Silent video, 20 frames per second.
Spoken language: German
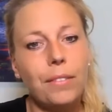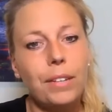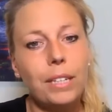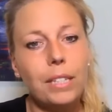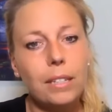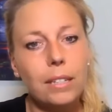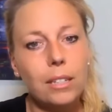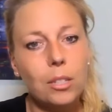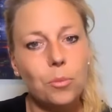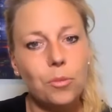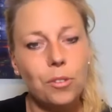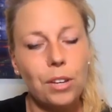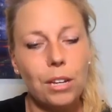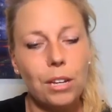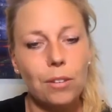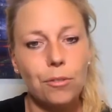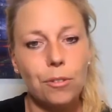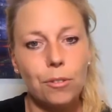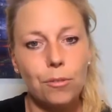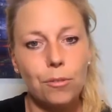Wie sieht das
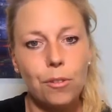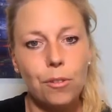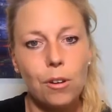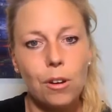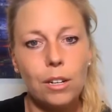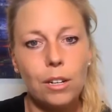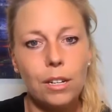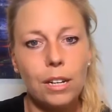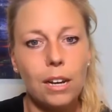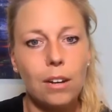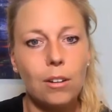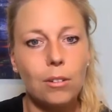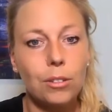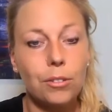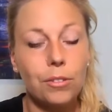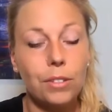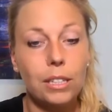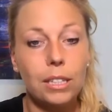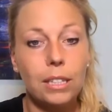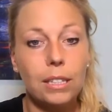Pferd von vorne
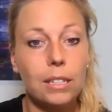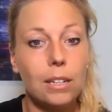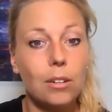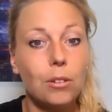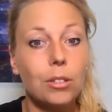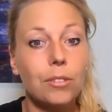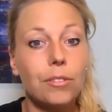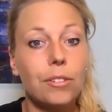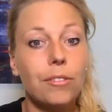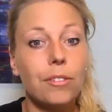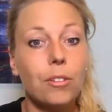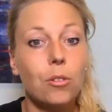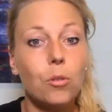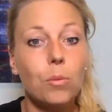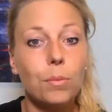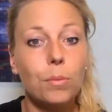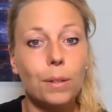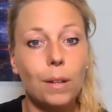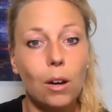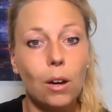aus? Wie sieht es aus, wenn wir
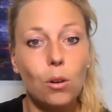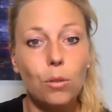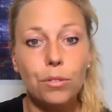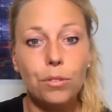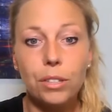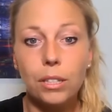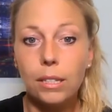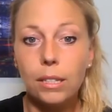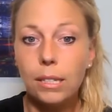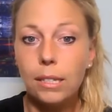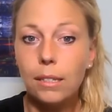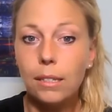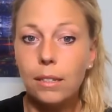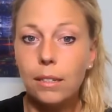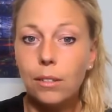oben drauf sitzen?